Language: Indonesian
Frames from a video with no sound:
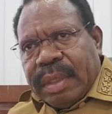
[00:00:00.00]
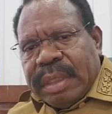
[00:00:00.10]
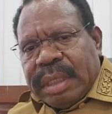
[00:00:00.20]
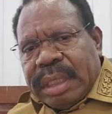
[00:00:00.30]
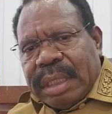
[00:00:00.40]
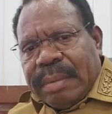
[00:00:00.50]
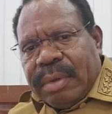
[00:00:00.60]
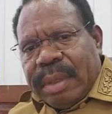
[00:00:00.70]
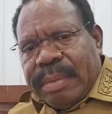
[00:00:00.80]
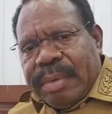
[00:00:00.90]
sekitar
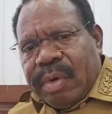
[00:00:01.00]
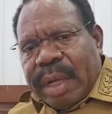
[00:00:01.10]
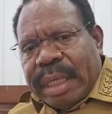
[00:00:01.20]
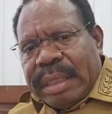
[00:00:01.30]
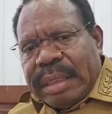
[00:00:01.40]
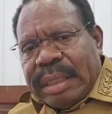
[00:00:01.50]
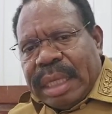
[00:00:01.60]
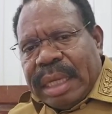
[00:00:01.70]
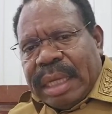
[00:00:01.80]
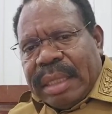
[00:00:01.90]
bulan Februari,
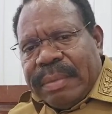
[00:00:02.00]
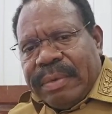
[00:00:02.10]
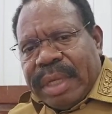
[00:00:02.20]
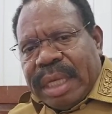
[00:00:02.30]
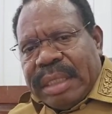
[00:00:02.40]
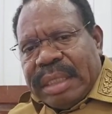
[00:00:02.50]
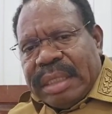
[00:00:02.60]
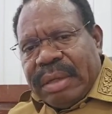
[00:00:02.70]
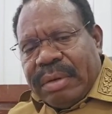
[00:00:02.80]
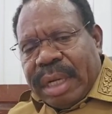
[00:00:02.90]
saya ketemu dengan
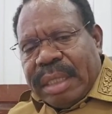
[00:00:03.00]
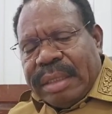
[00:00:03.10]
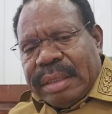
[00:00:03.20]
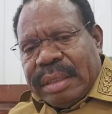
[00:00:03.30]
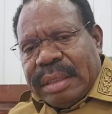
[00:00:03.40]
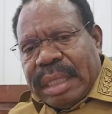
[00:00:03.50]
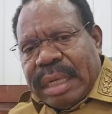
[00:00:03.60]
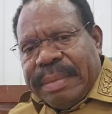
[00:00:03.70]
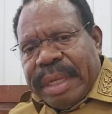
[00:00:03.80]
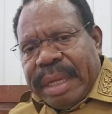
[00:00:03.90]
seseorang
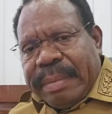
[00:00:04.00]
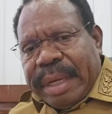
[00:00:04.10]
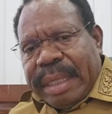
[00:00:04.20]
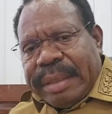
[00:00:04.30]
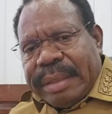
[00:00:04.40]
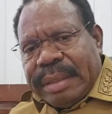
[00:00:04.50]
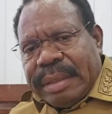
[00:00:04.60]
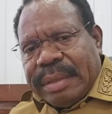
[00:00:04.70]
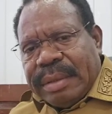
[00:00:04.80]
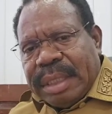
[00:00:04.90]
dari Minerba
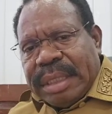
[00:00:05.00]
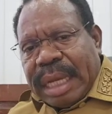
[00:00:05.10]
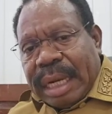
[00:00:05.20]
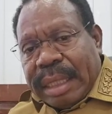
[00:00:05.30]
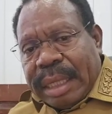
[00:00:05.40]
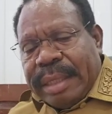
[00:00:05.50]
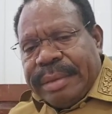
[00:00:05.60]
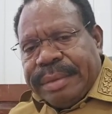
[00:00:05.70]
di Jakarta